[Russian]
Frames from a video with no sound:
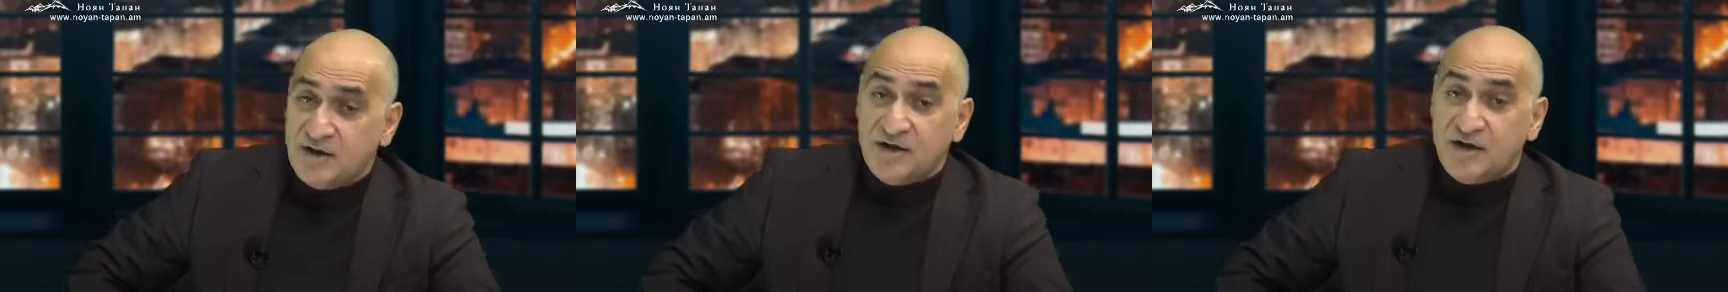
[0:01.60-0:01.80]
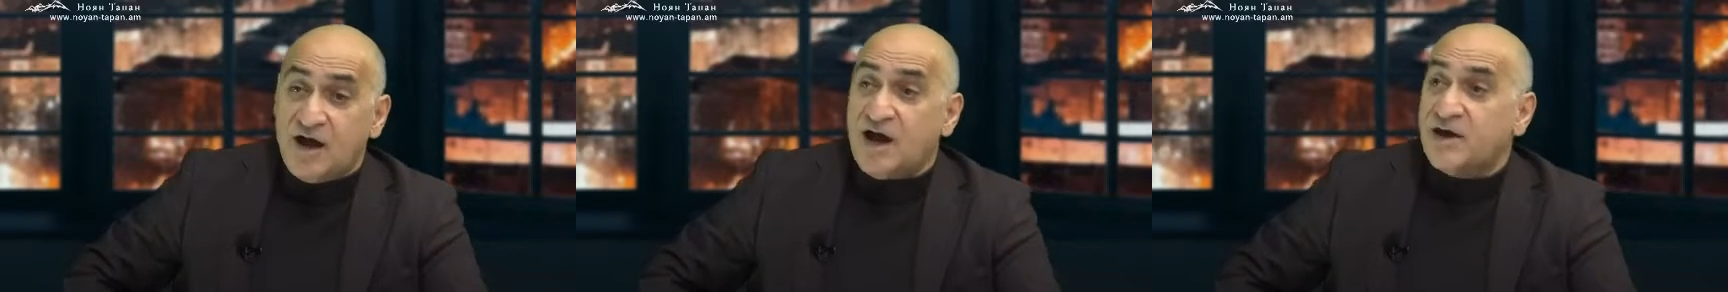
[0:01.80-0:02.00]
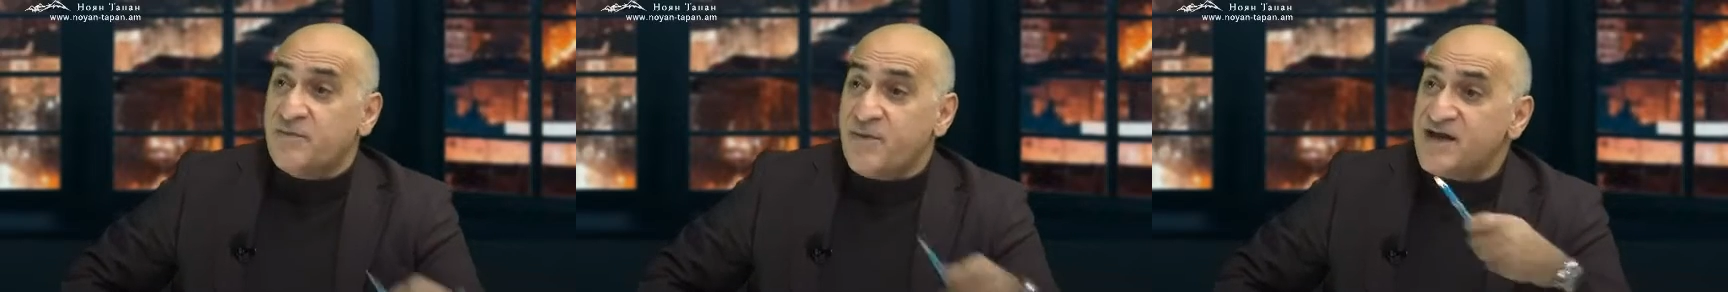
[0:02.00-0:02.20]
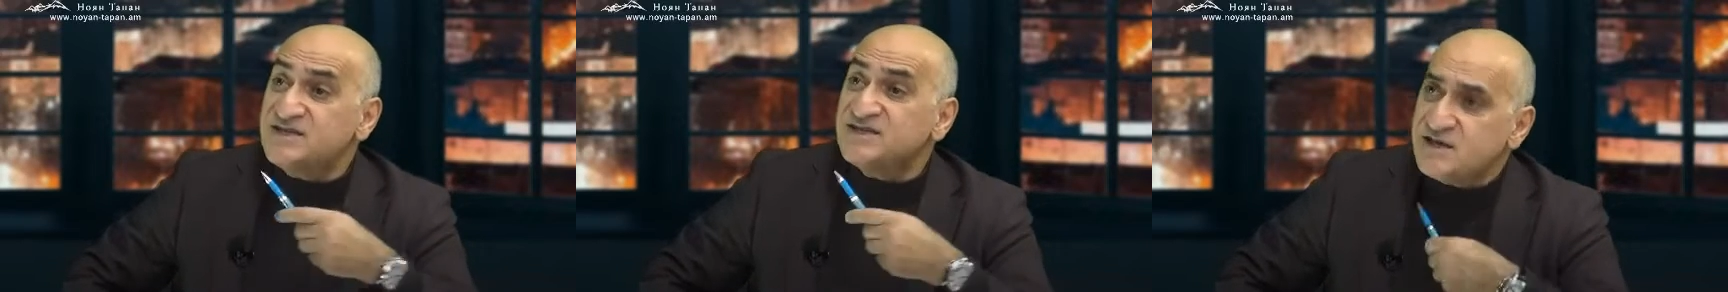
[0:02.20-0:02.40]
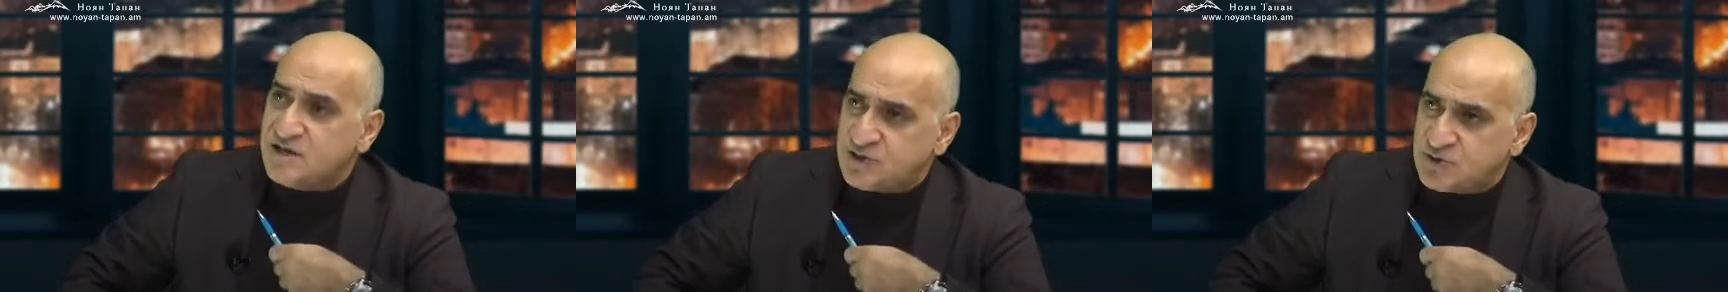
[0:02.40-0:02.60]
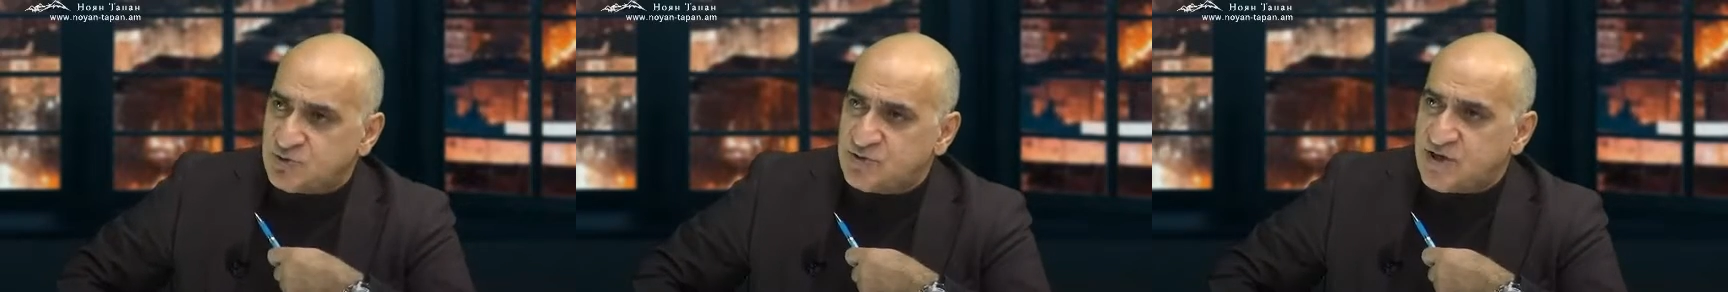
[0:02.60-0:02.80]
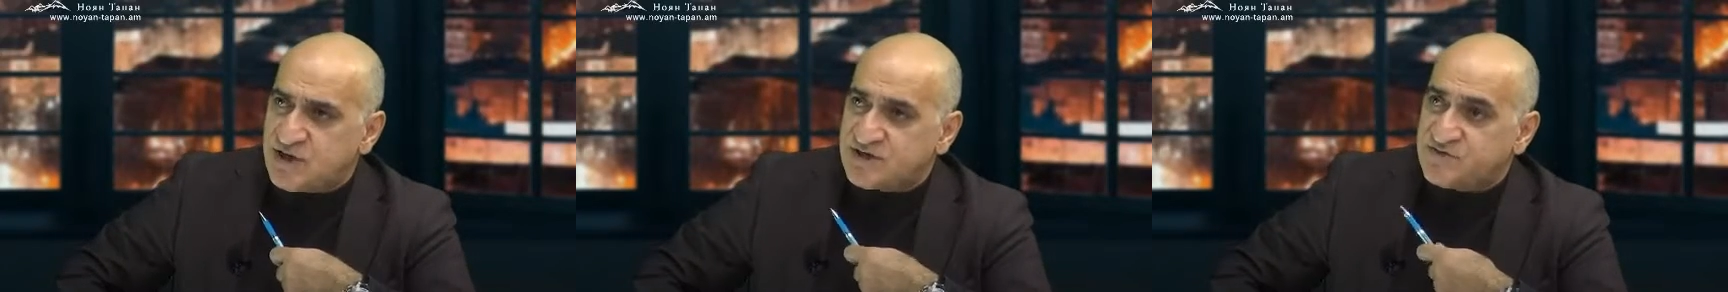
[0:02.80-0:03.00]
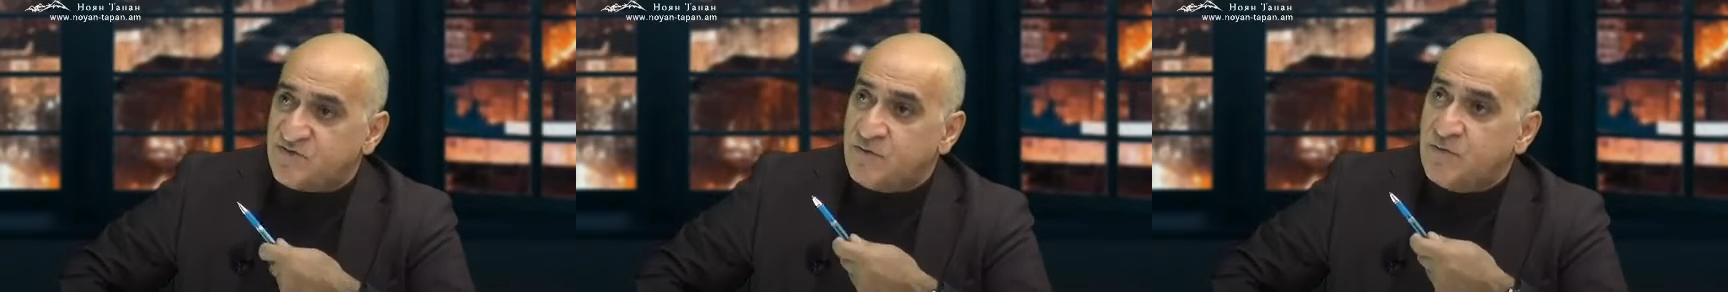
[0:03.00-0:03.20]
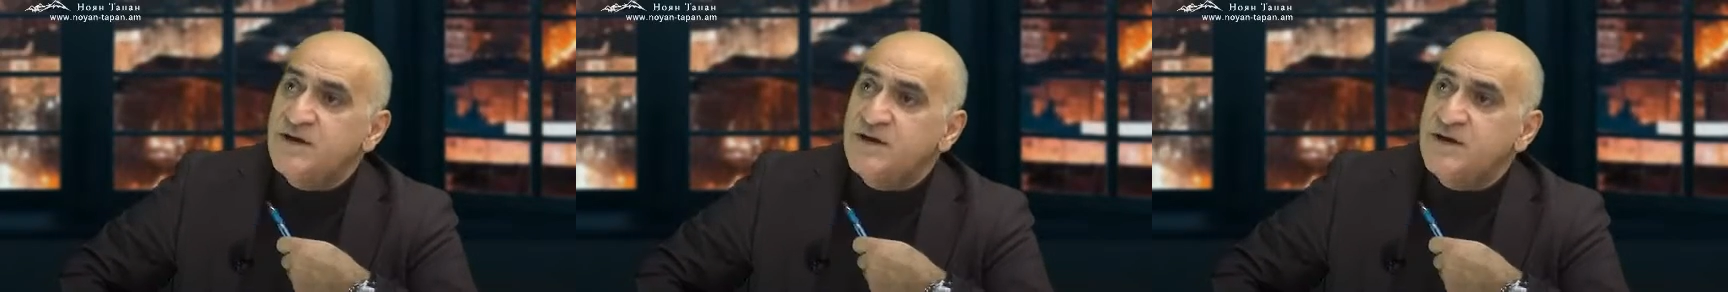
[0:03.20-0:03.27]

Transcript: армянское государство,